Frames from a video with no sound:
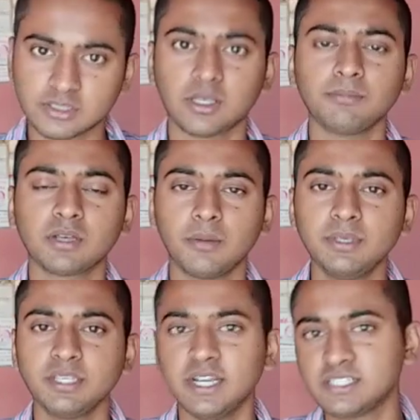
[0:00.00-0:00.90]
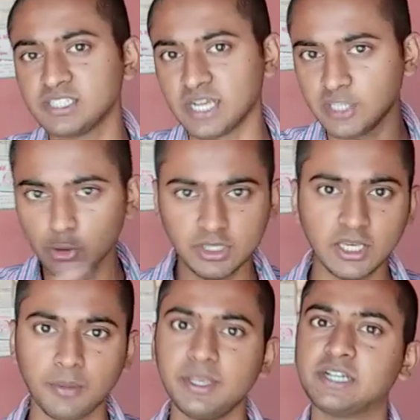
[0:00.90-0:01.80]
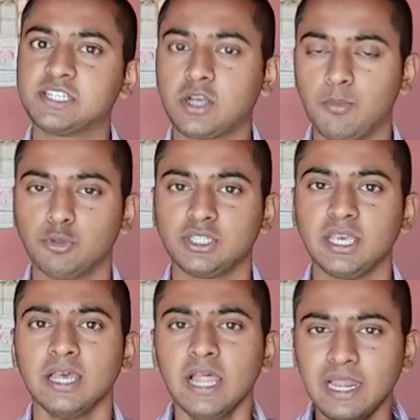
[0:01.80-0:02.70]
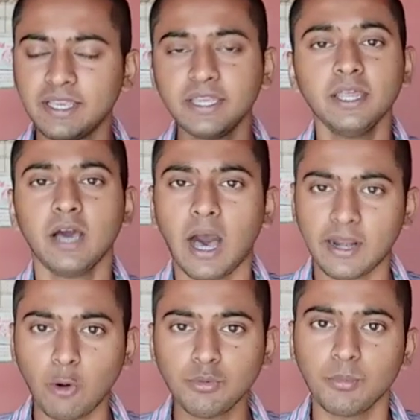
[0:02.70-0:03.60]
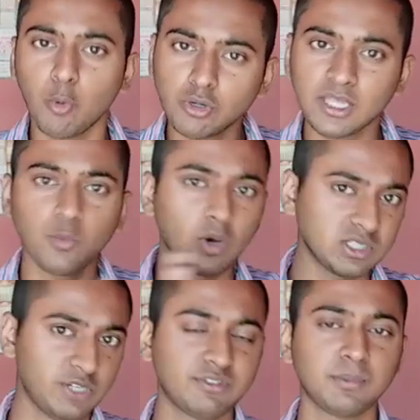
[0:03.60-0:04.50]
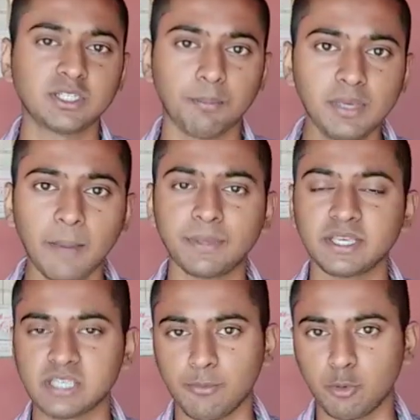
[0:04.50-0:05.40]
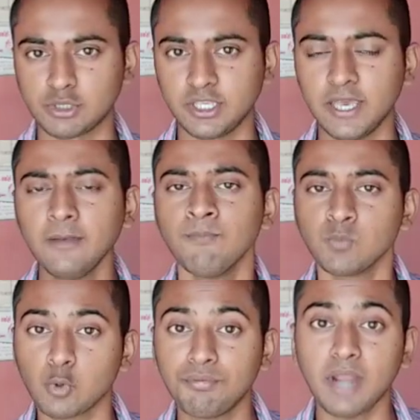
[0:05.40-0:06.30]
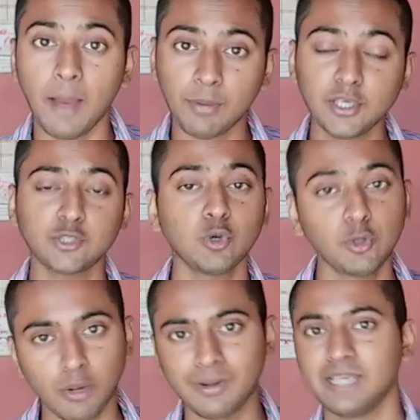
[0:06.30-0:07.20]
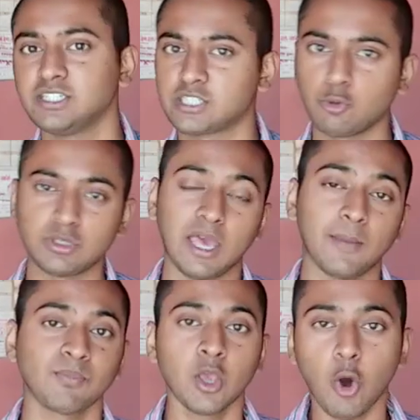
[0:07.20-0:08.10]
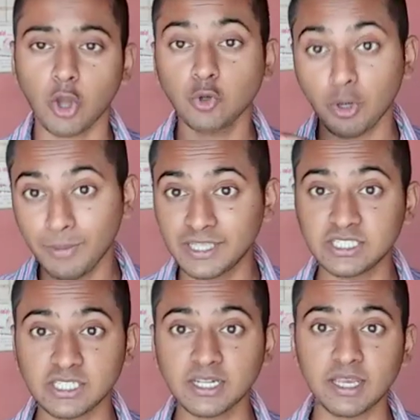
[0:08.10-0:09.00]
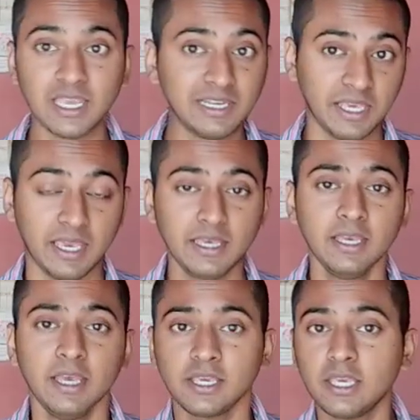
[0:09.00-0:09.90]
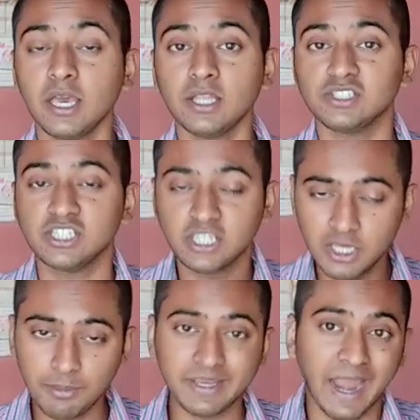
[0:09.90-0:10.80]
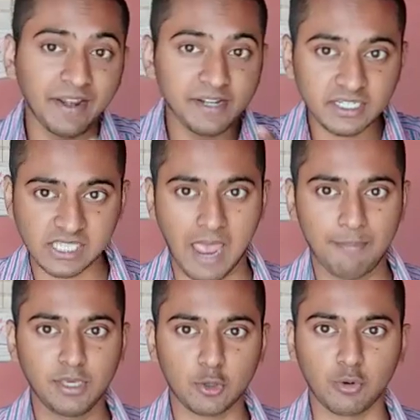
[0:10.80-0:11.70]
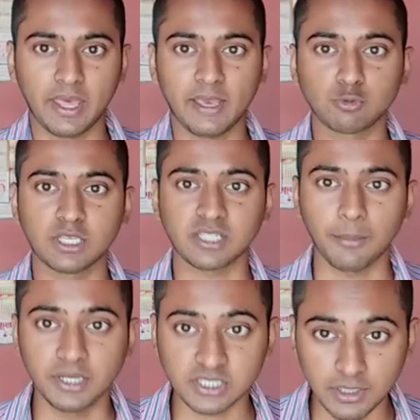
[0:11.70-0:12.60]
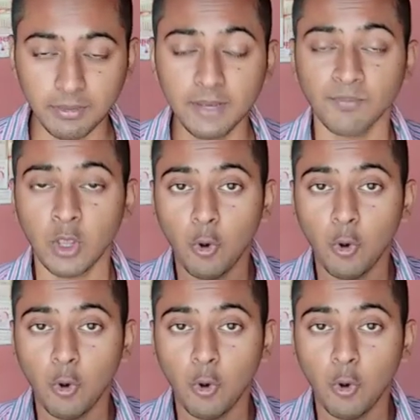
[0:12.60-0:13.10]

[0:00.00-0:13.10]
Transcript: कम कभी एट से ज़्यादा होती है कभी एट से कम होती है लेकिन अराउंड मोर देन वन शिफ्ट्स में जब भी आपकी एग्ज़ाम होती है तो फिर आपका ये जो है नॉर्मलाइजेशन होता है और नॉर्मलाइजेशन का खेल ये है कि जितने भी कैंडिडेट्स अपियर हो रहे हैं उस एग्जामिनेशन में